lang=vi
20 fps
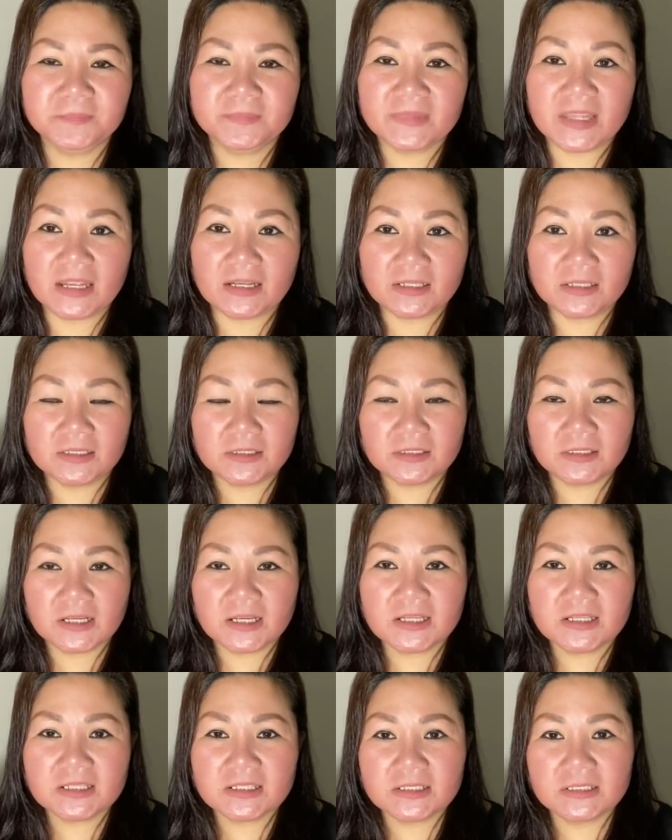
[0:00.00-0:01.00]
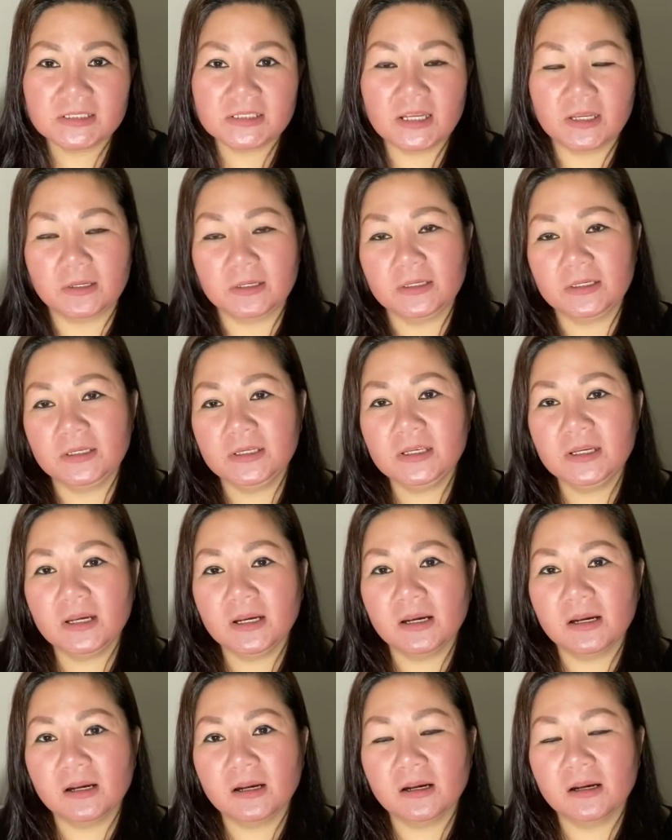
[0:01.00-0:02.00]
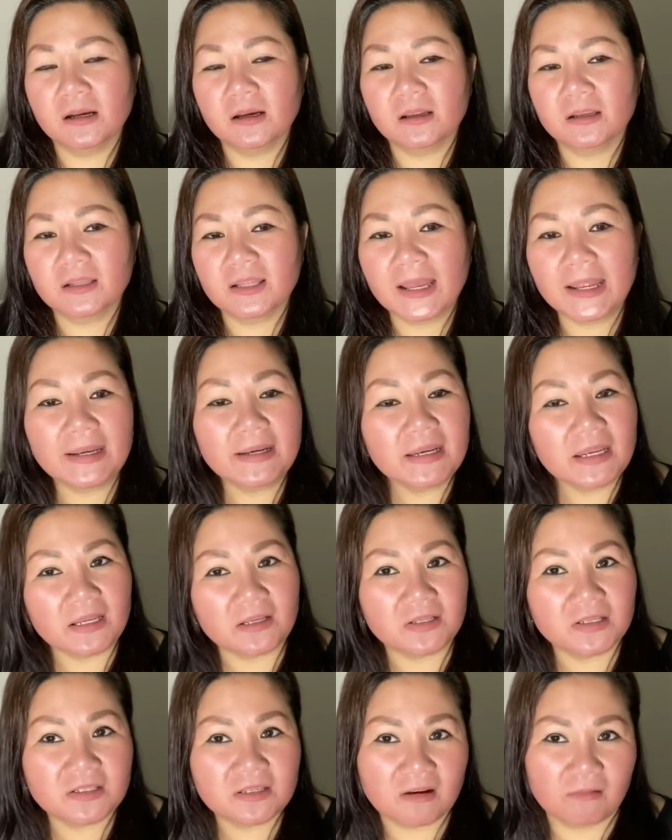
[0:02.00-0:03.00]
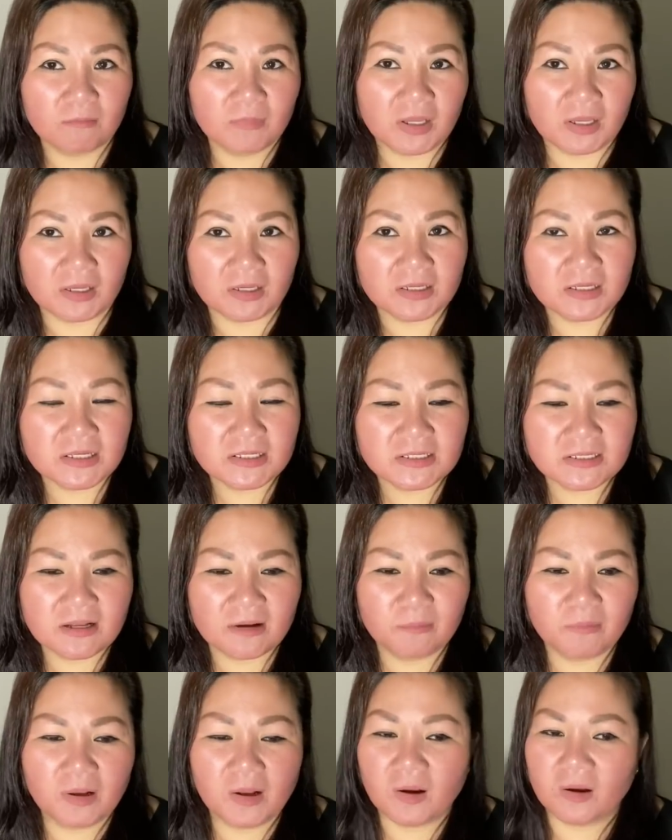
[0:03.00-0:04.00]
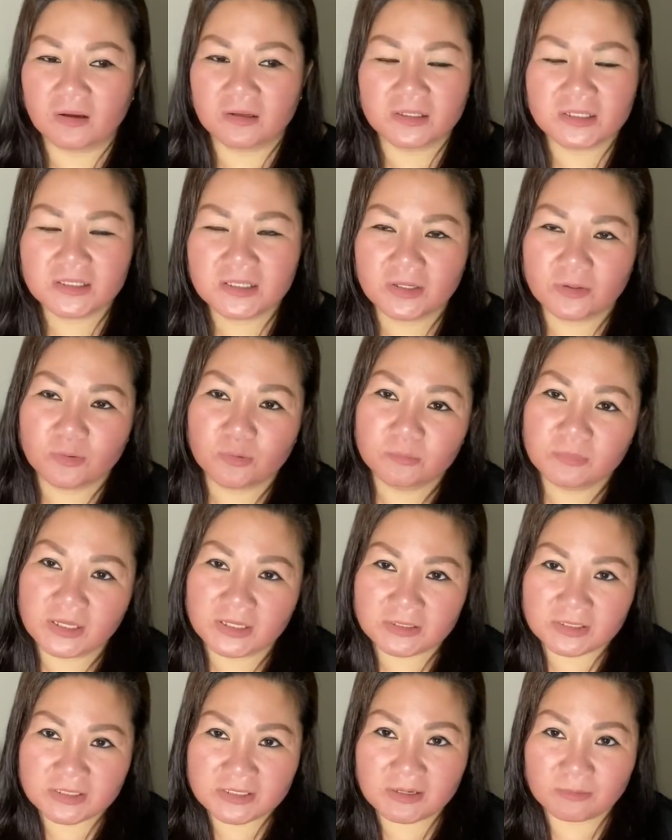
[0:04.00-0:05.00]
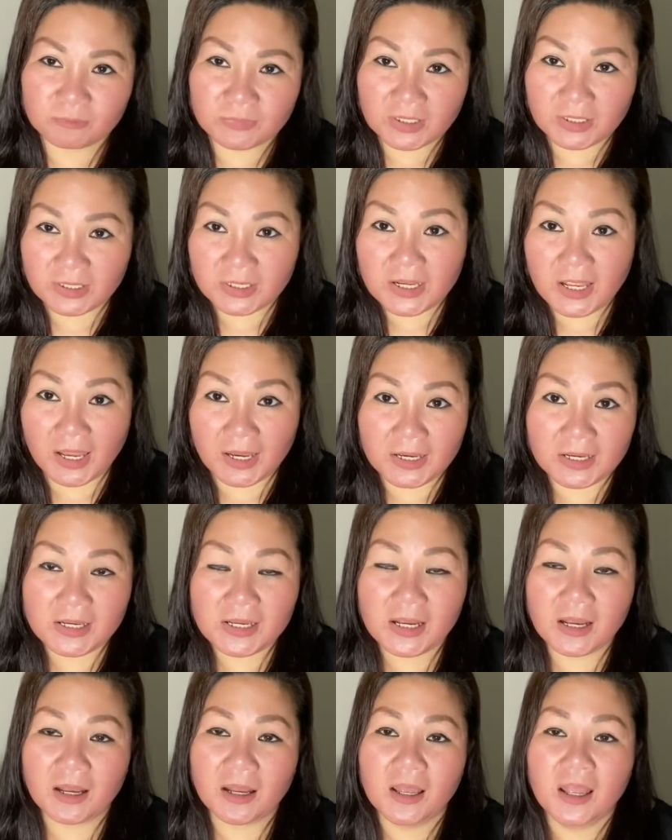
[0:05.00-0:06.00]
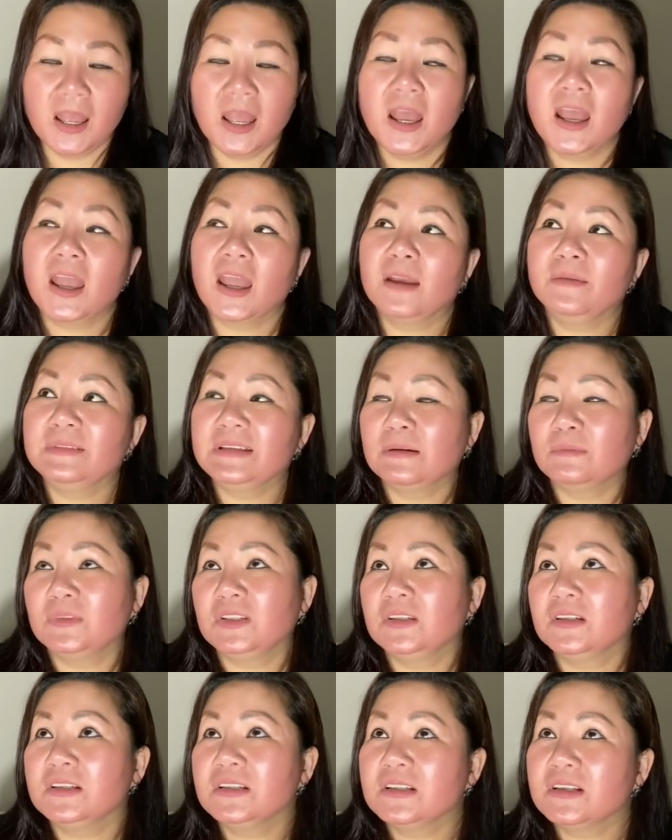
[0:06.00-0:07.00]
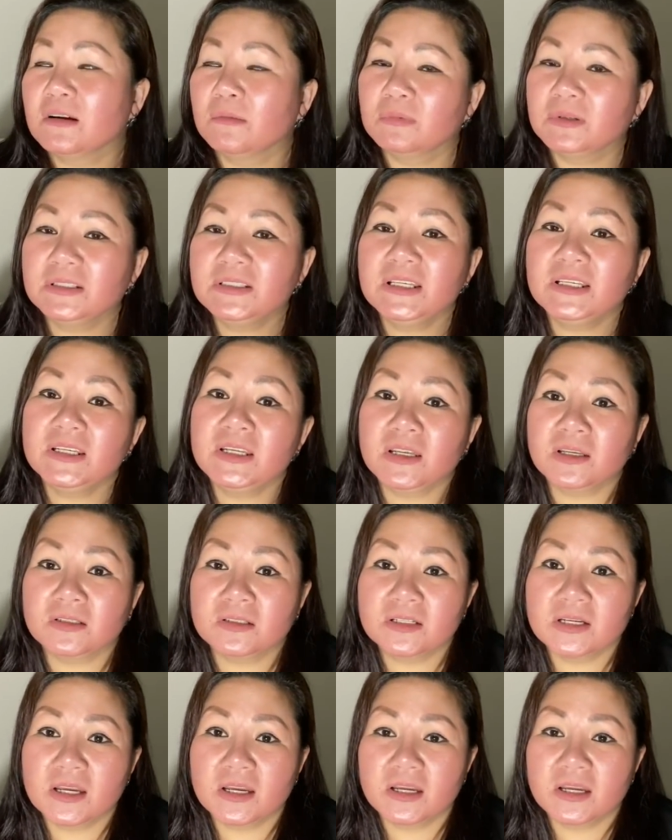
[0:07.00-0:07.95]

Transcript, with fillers: điện cái thủy uh, à, thấy điện cho chồng thủy cái xong hồi cái thủy cũng điện cho chồng thị để uh, em chồng thì nói xong có thủy điện cho